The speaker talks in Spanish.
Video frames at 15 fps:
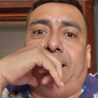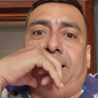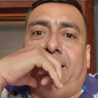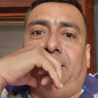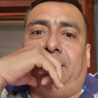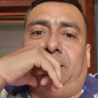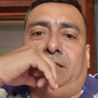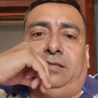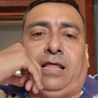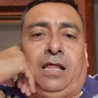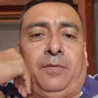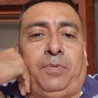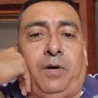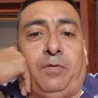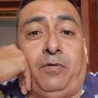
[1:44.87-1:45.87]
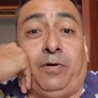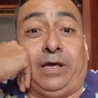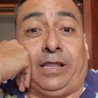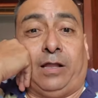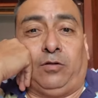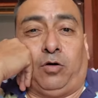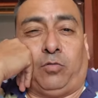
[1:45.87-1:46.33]
linda, después me
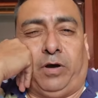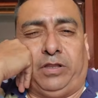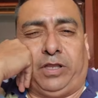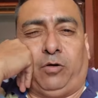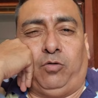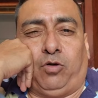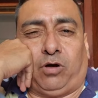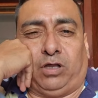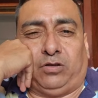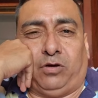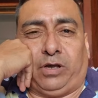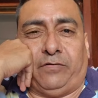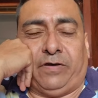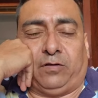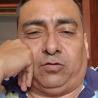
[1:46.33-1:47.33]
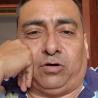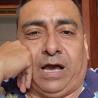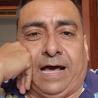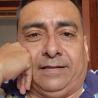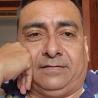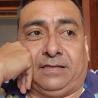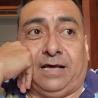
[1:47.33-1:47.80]
voy dando cuenta en una ocasión que fui a su
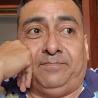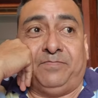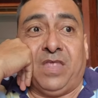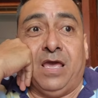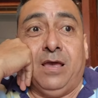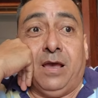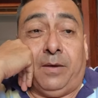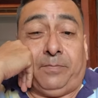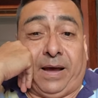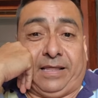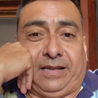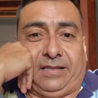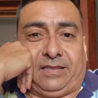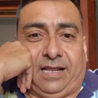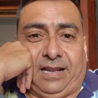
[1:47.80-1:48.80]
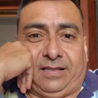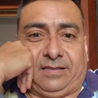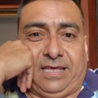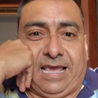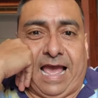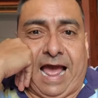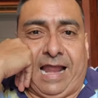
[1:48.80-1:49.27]
casa. Padre
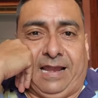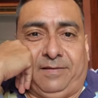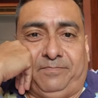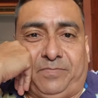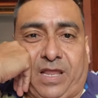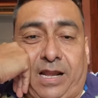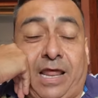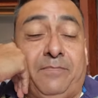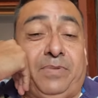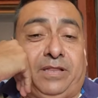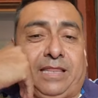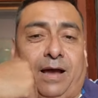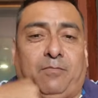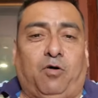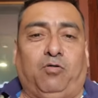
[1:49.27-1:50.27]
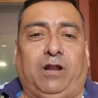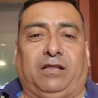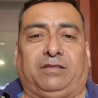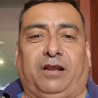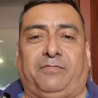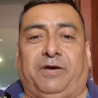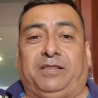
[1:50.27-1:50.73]
Celestial, le invitamos
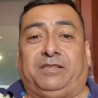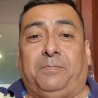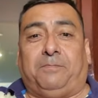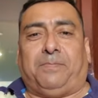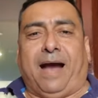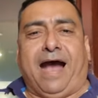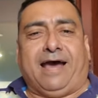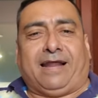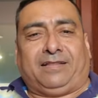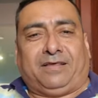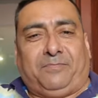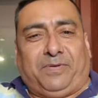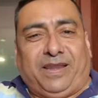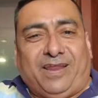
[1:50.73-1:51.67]
una cerveza y para, se